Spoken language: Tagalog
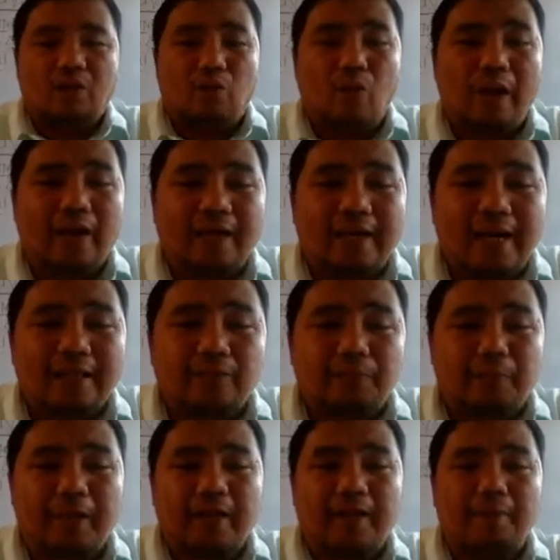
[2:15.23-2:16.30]
Will not
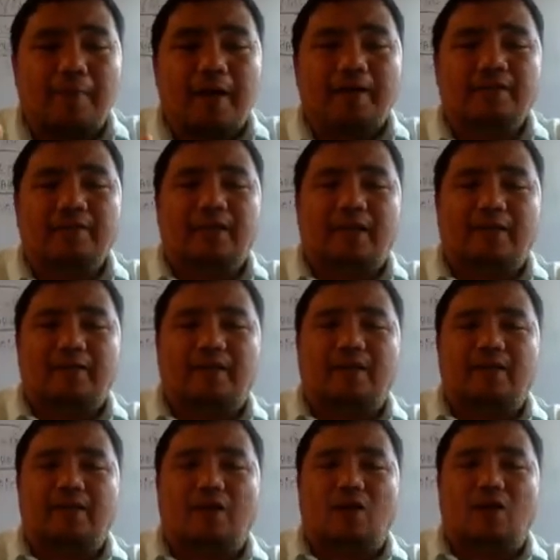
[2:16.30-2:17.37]
be reminded
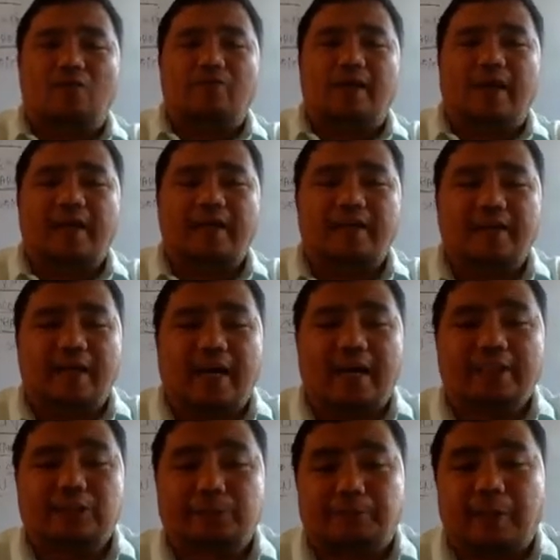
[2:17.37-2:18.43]
of any
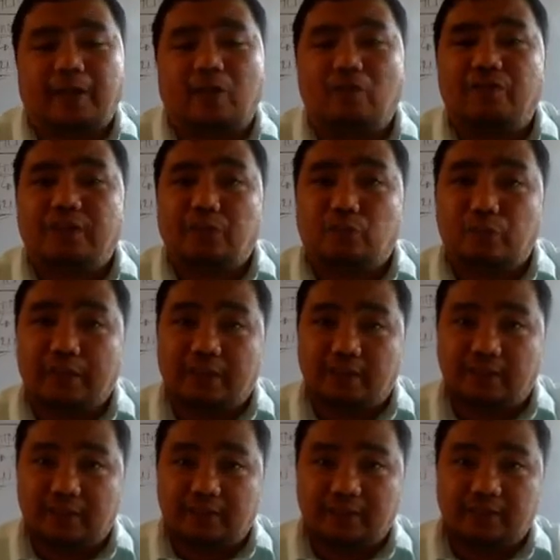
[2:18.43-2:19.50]
aspect of his
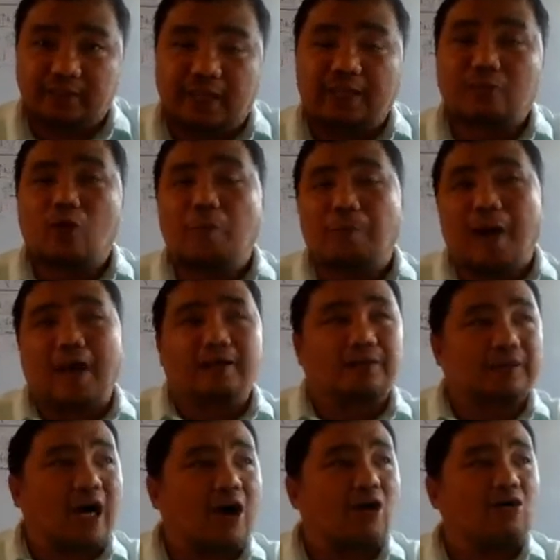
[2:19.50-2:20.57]
wickedness. Sa to pa ang
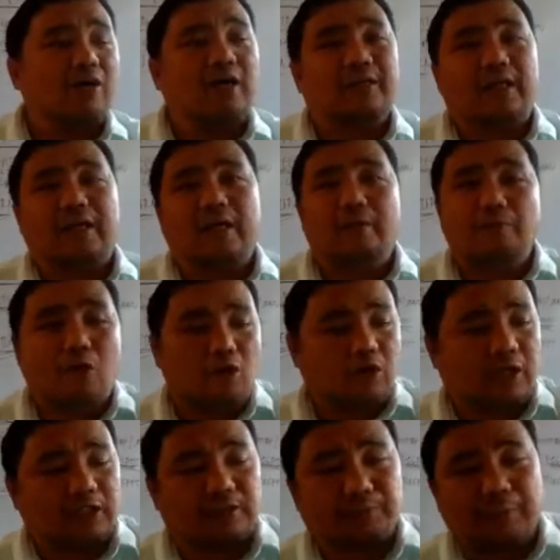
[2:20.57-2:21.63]
tao nga
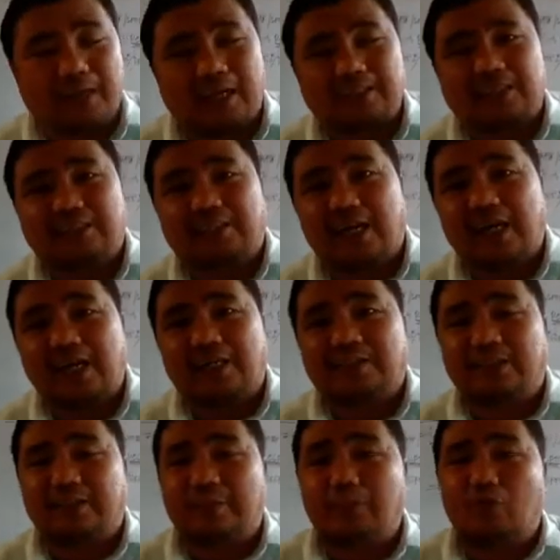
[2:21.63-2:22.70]
nahimong kas makasasala
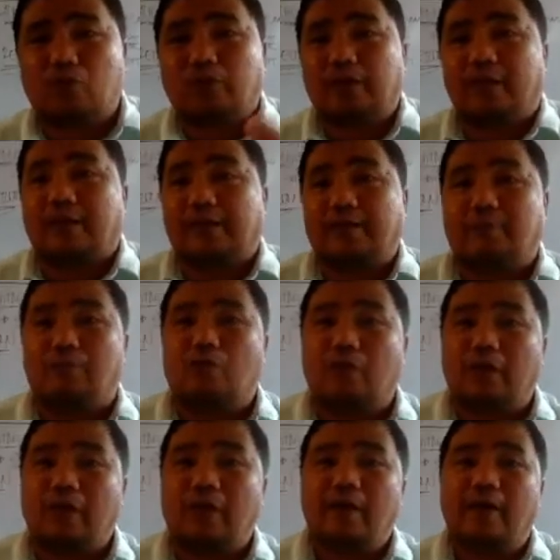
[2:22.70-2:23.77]
sa tibok niyang
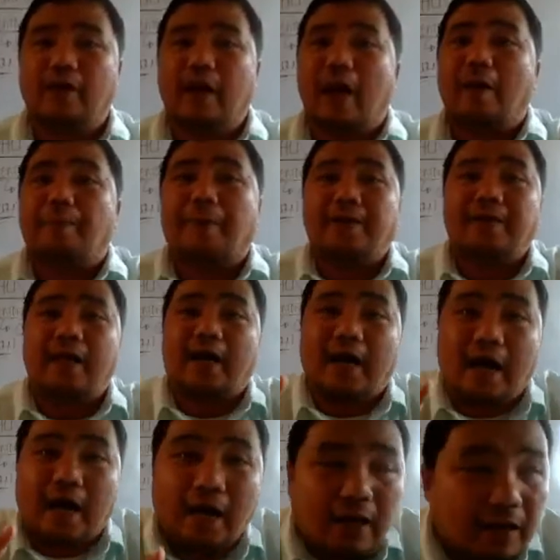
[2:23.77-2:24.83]
kinabuhi, apan
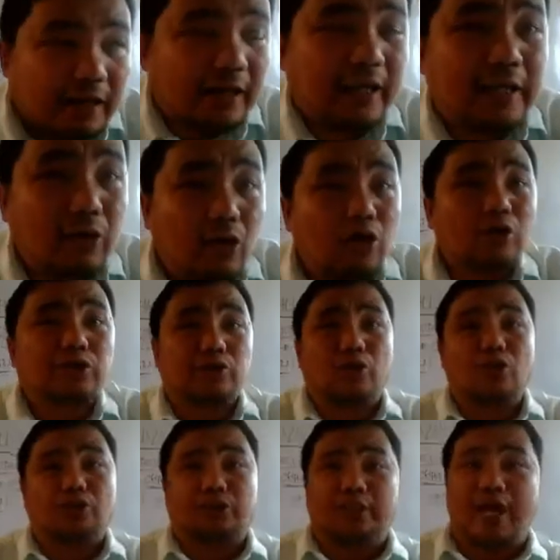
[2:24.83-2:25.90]
naka
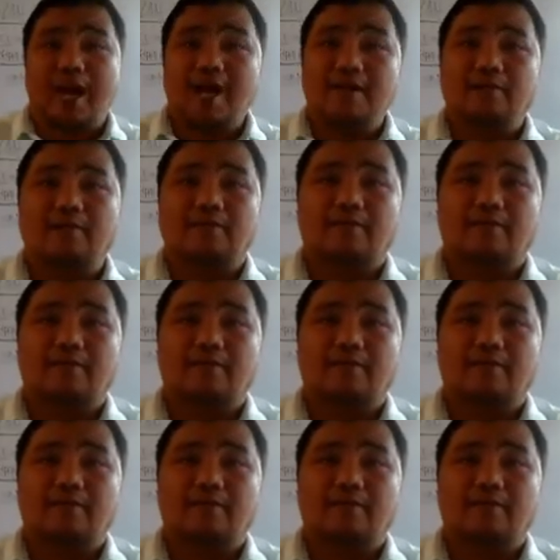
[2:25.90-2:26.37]
hinulsol siya